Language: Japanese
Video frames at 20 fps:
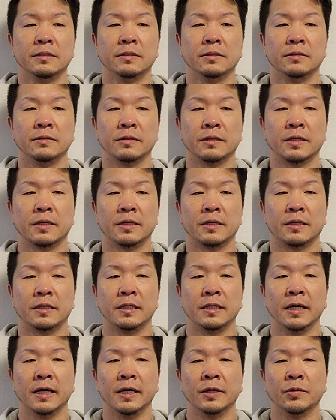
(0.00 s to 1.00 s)
その
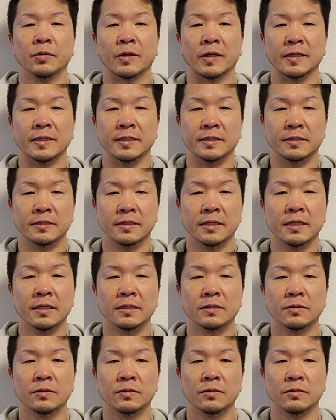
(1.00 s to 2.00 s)
着替えとかですね、
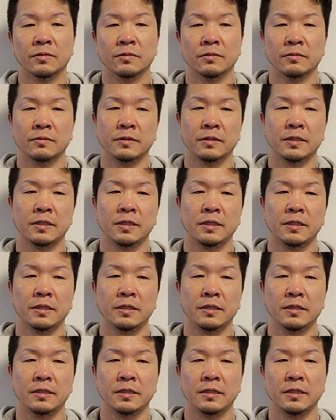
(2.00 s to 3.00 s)
その、
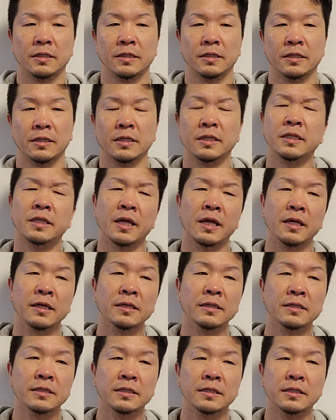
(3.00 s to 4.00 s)
移転
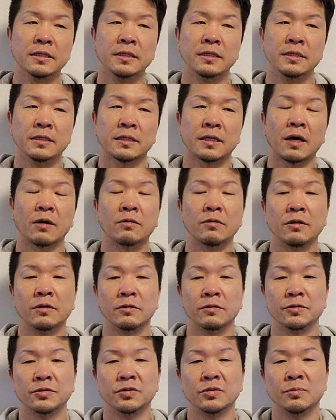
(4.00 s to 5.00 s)
隔離
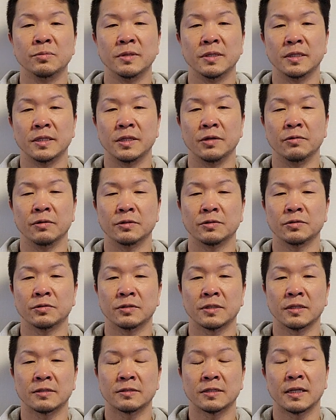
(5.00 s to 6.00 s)
の準備っていうのは
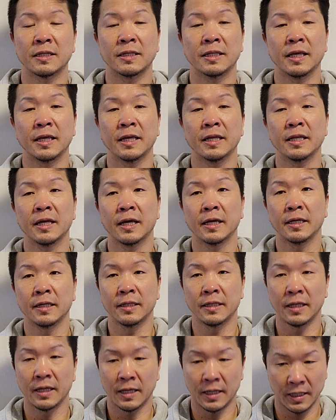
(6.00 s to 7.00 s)
ちょっとさすがにできない
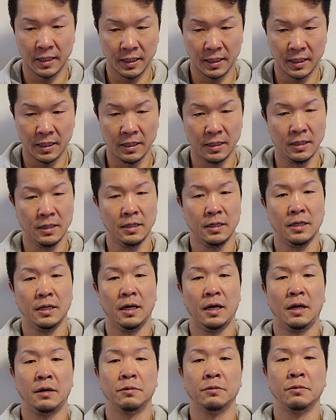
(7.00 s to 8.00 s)
んで、
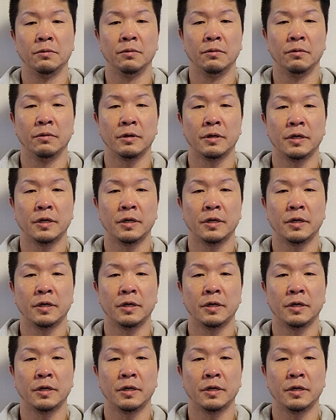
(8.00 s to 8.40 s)
あの、